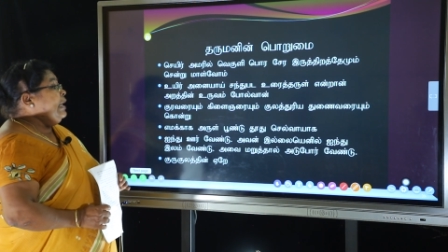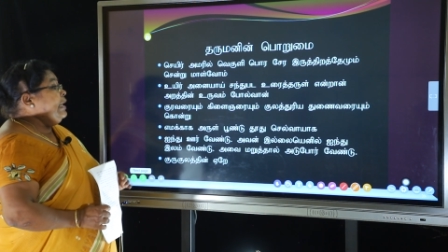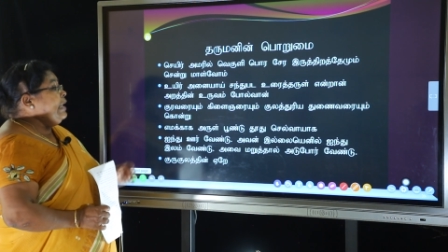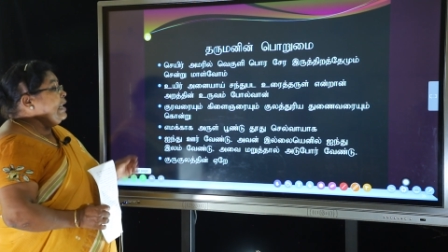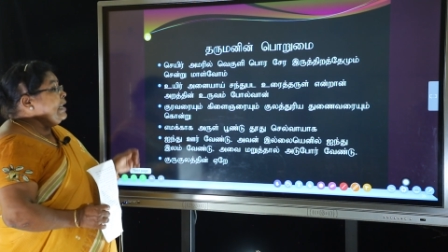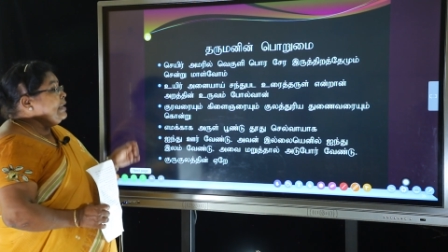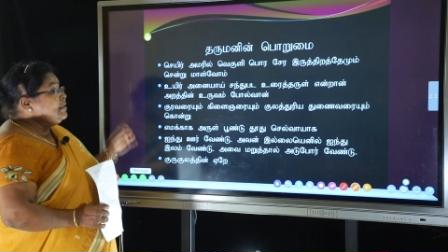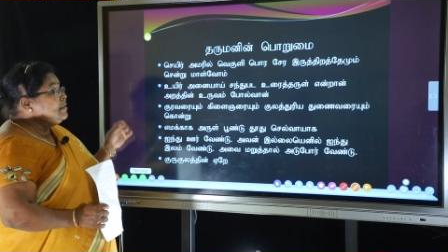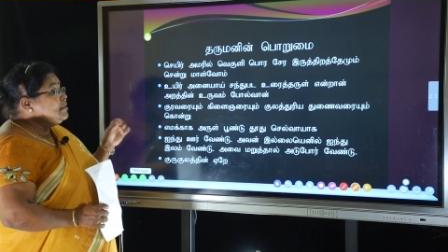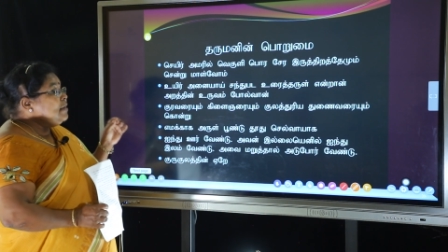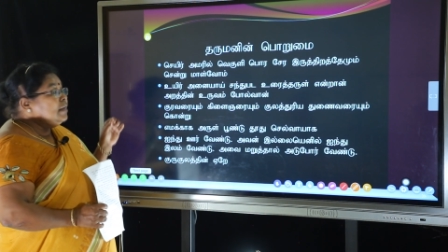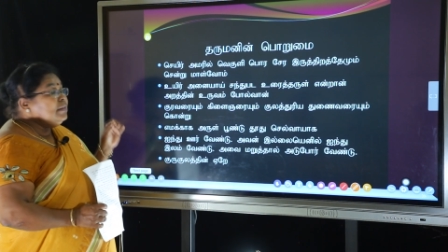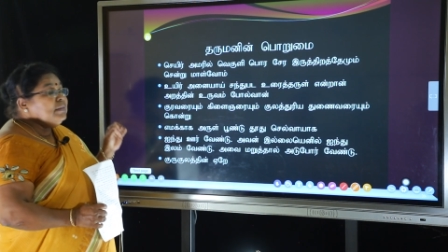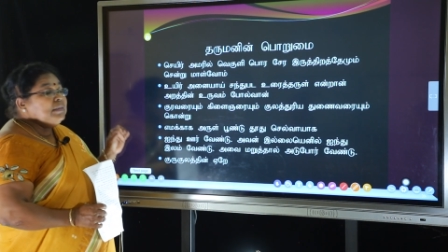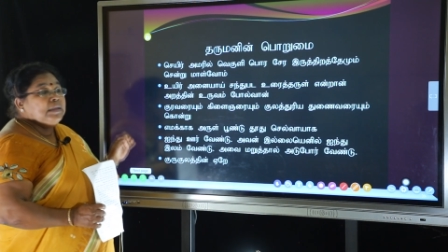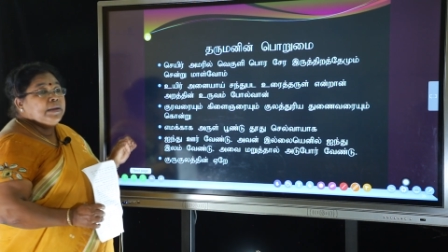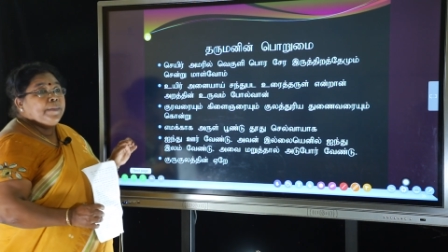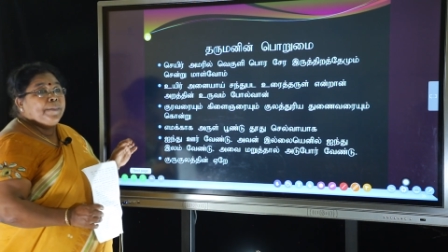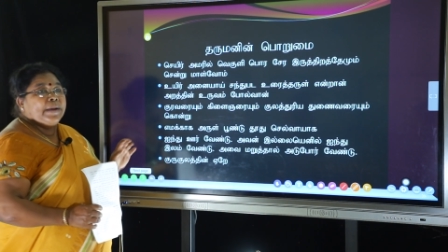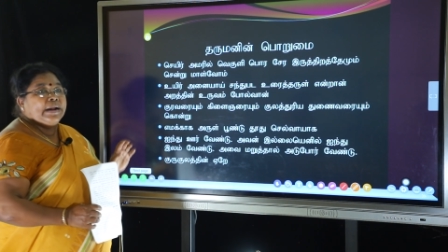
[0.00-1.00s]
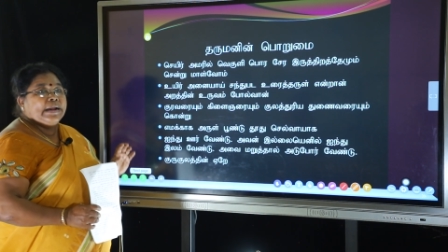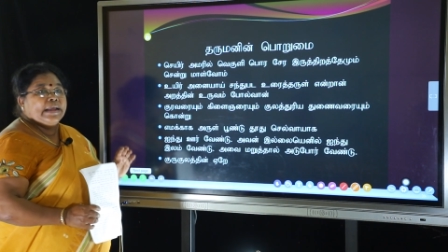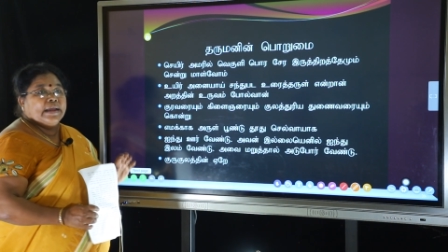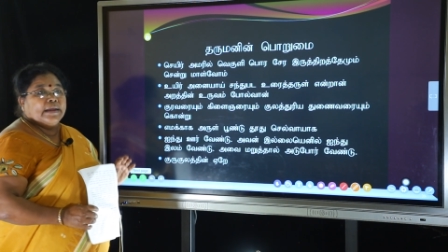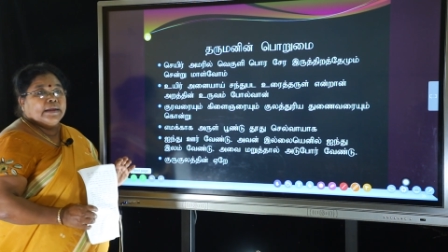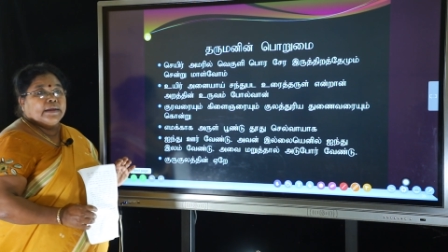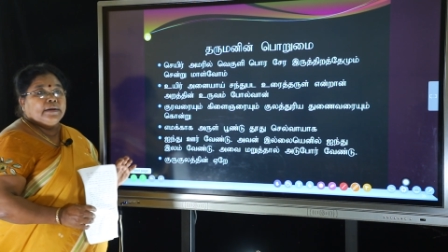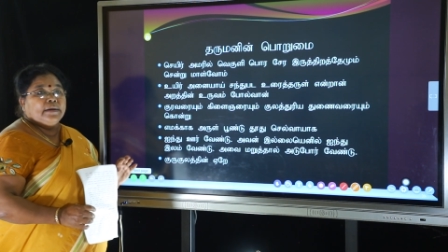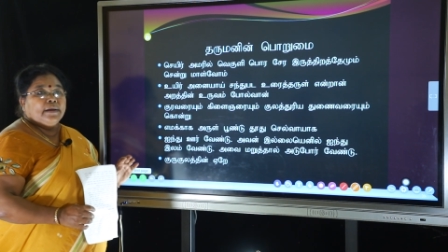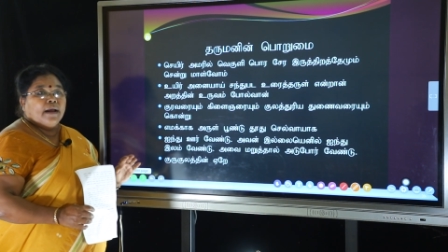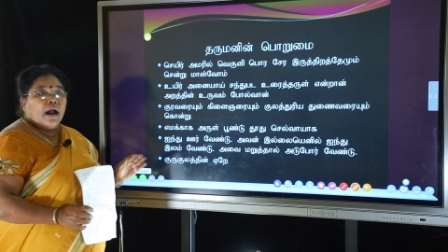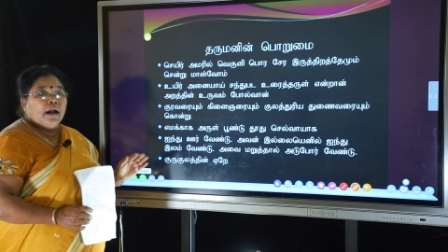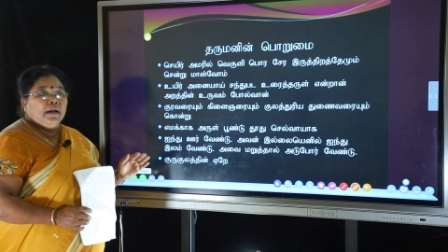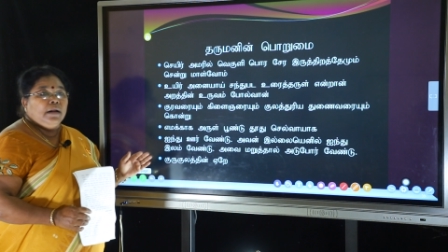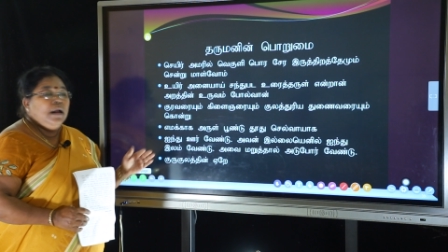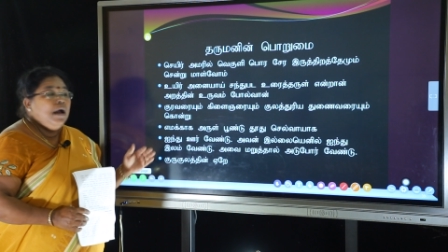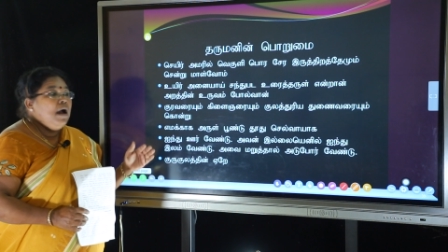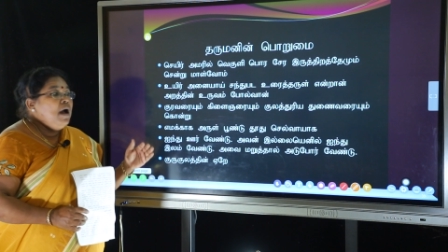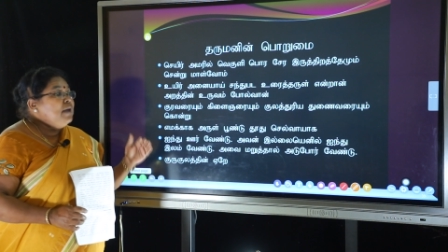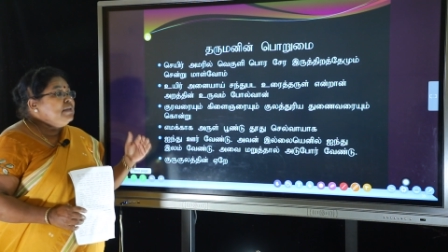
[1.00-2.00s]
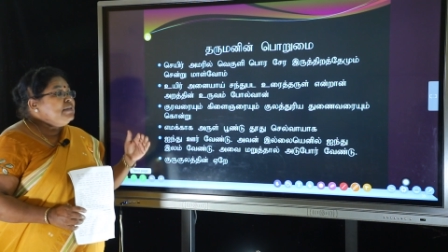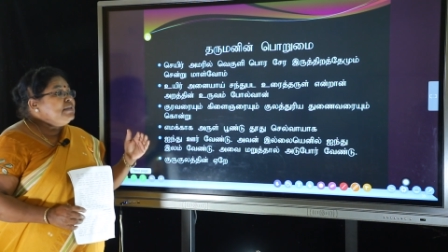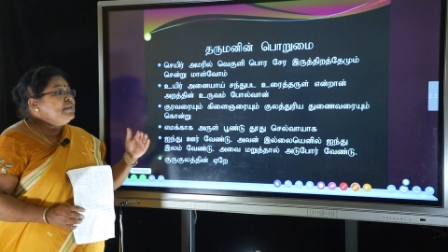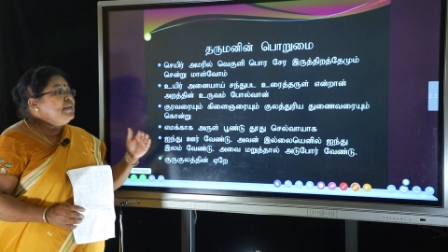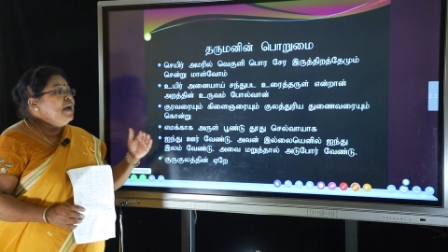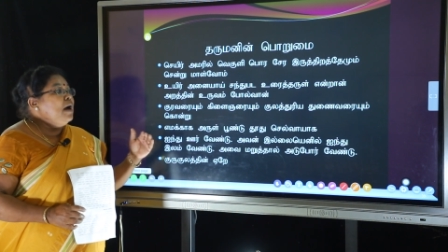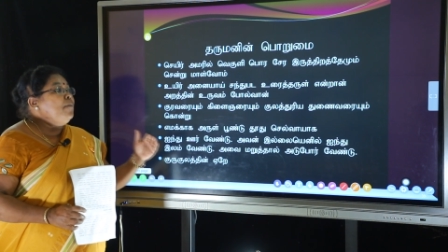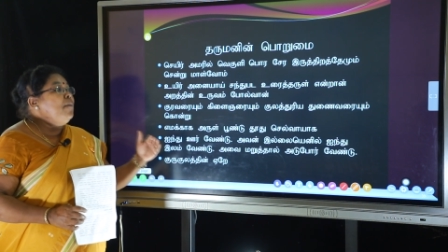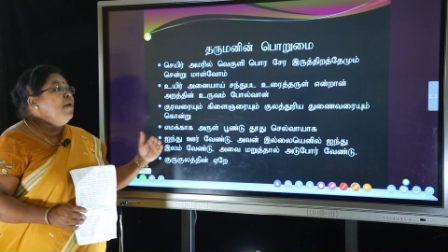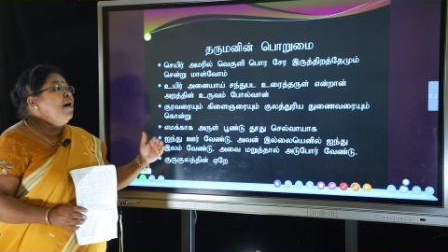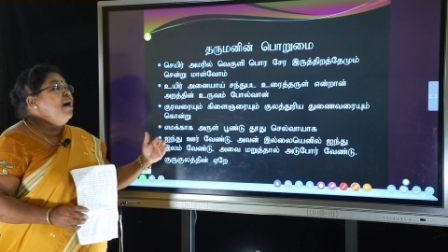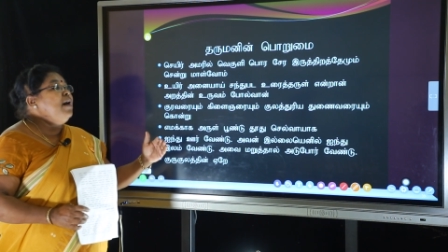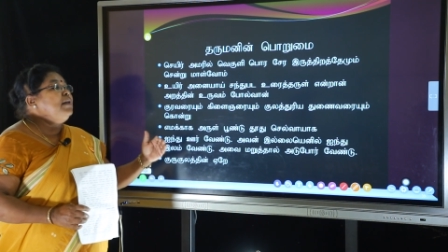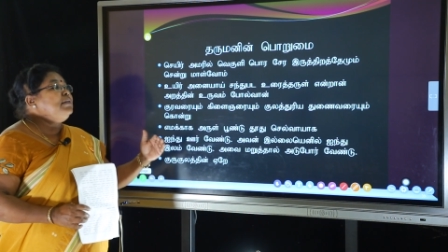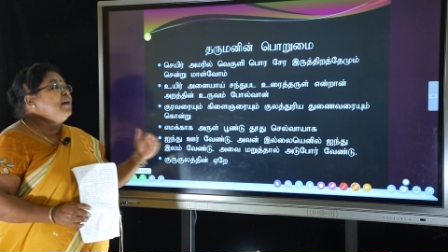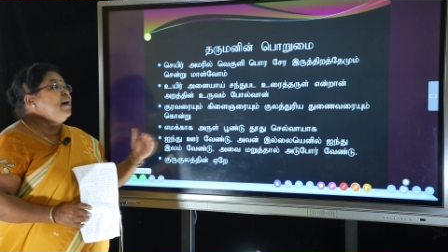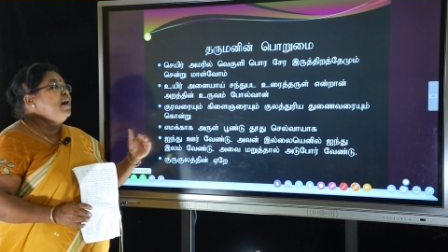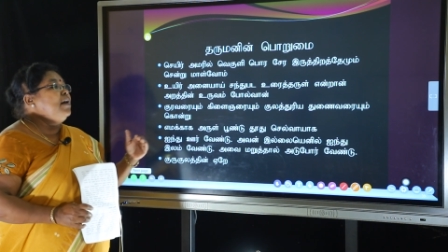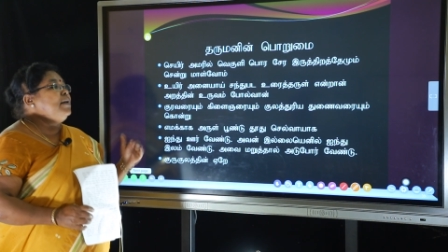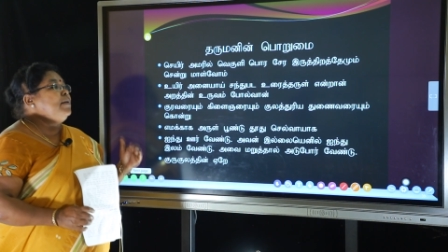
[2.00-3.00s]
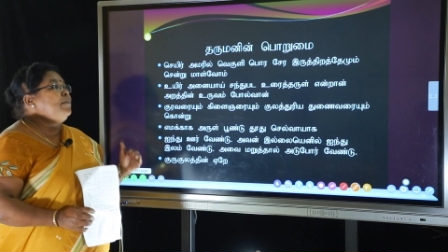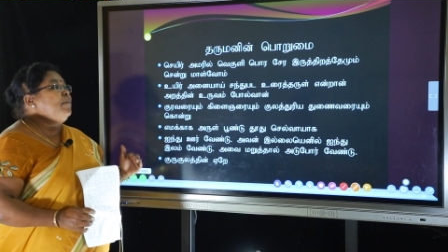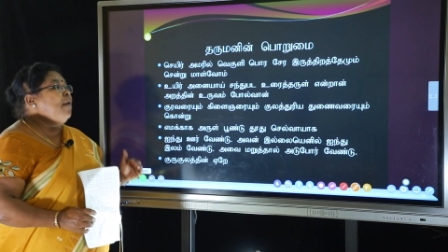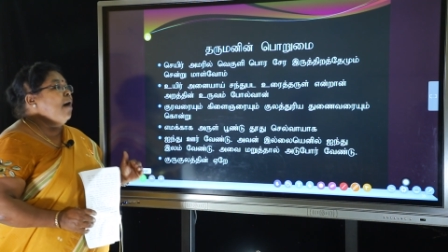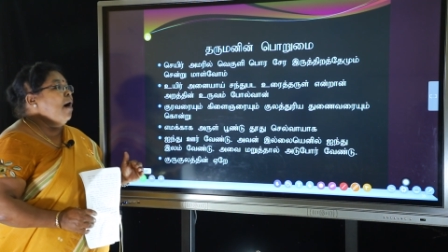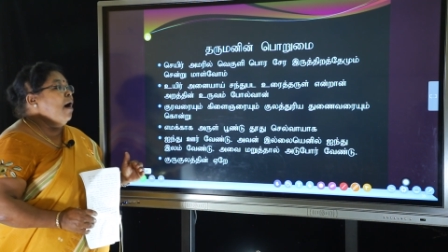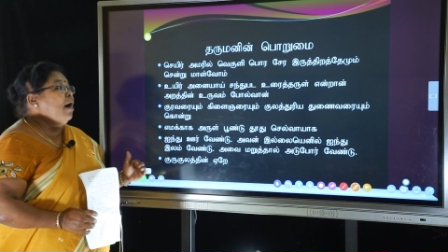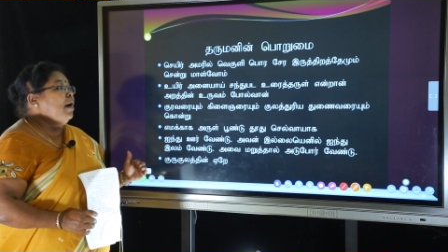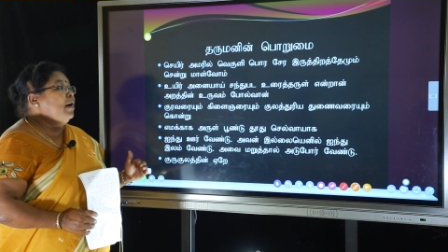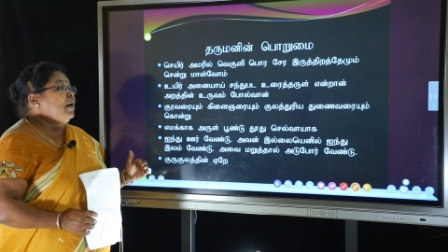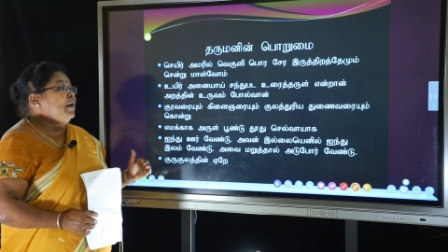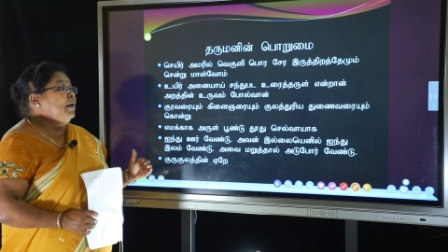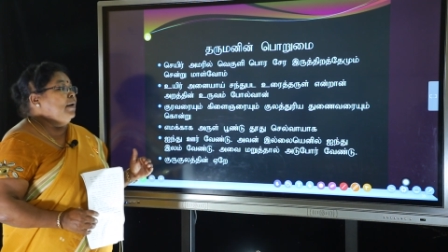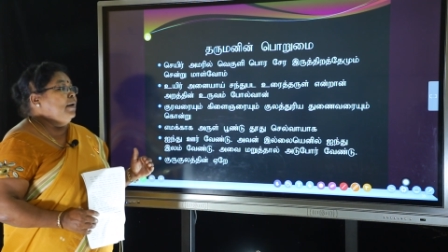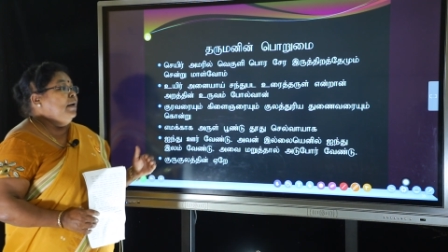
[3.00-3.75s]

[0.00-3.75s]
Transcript: இங்கே சந்துபட என்றால் சமாதானமாக